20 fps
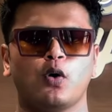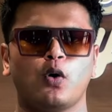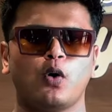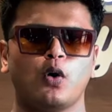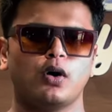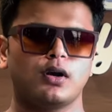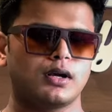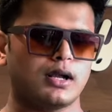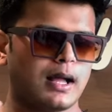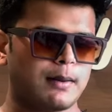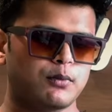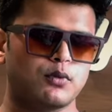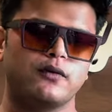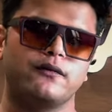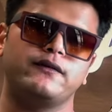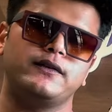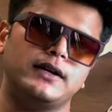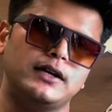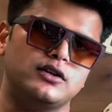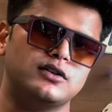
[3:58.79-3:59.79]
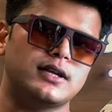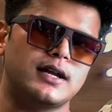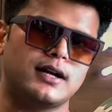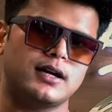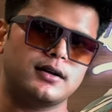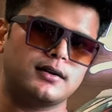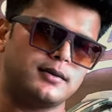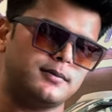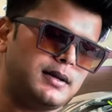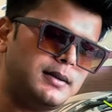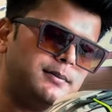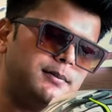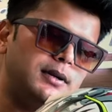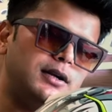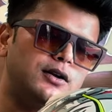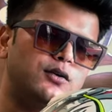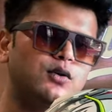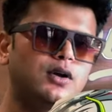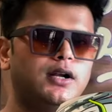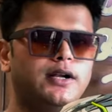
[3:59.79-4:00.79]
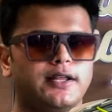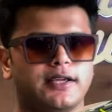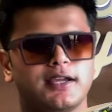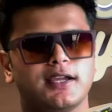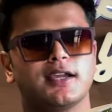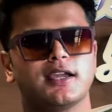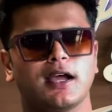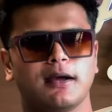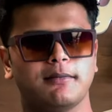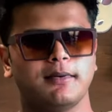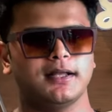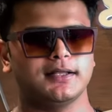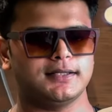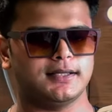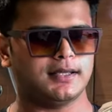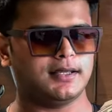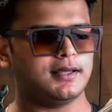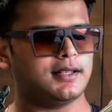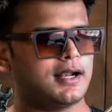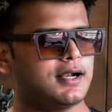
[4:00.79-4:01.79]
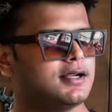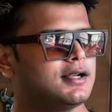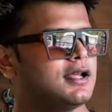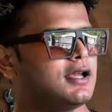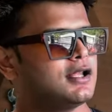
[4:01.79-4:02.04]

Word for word: और आपको फील हो जाएगा कि भाई बिल्ड क्वालिटी की क्या बात है राइट